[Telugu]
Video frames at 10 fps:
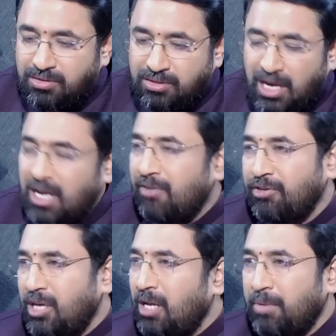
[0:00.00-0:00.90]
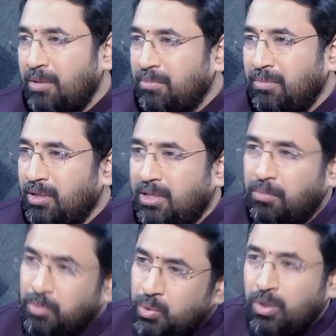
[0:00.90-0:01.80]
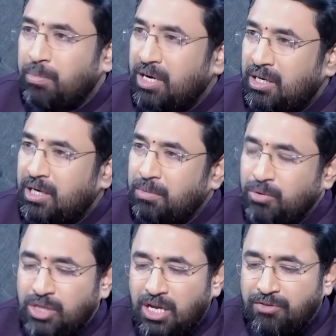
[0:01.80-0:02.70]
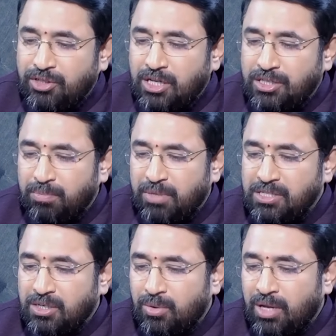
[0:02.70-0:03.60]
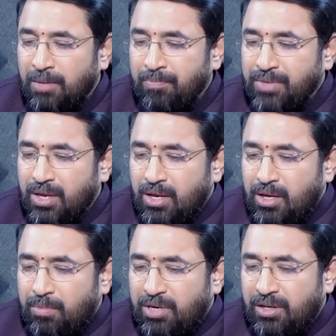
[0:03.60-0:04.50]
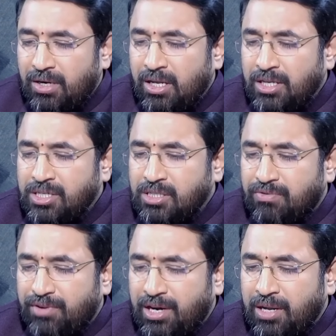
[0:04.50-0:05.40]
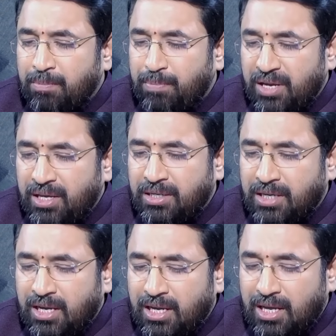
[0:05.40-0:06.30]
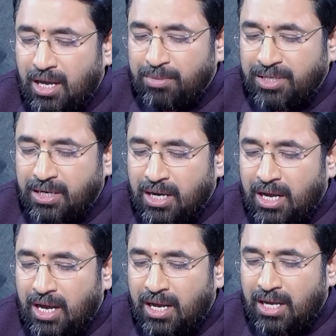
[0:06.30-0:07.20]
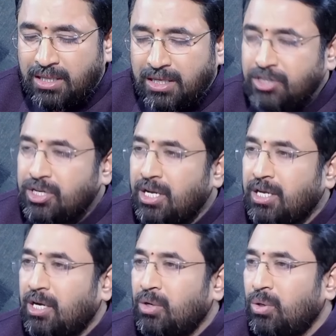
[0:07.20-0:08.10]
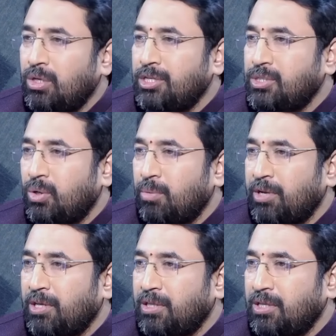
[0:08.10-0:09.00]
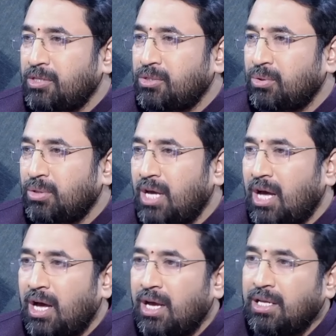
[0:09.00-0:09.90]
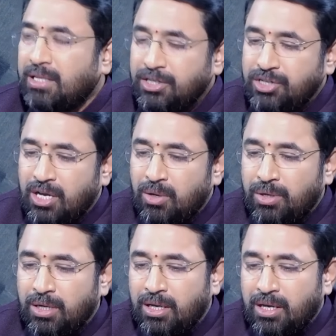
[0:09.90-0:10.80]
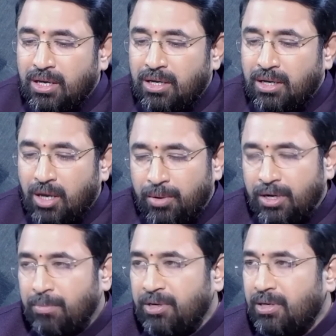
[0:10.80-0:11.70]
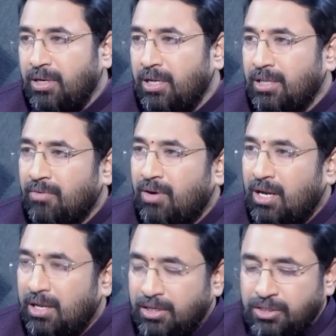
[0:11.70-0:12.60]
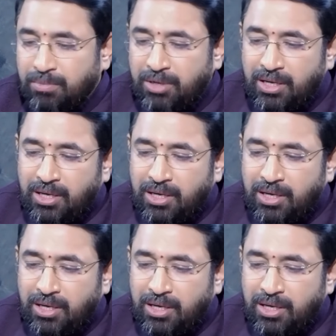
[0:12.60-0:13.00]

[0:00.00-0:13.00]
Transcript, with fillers: చాలా విషయాలు మనం ఇంతకు ముందు కూడా మాట్లాడాము చాలా విషయాలు చెప్పాల్సినవి ఉన్నాయి బట్ ఈ రిలీజియస్ ఫ్రీడమ్ పేరిట అమెరికా ఆయా దేశాల్ని కంట్రోల్ చేసే ఒక ప్రయత్నం చేస్తుంది ఆయా దేశాల్లోని గవర్నమెంట్ని లేదా వాళ్ళ రెజిమ్ని